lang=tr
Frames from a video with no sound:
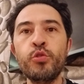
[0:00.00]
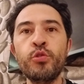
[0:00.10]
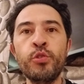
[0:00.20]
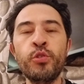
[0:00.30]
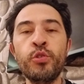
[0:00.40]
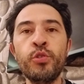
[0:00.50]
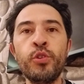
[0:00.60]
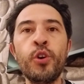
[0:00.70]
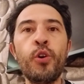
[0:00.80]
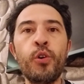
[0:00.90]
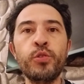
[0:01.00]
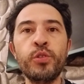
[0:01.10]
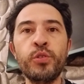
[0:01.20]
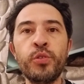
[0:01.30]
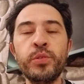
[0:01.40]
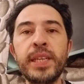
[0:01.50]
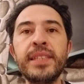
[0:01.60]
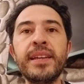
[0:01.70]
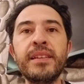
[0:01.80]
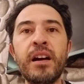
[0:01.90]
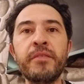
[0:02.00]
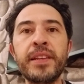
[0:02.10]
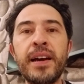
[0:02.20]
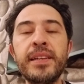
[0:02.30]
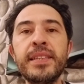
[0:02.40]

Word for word: Çünkü ortodontik tedaviler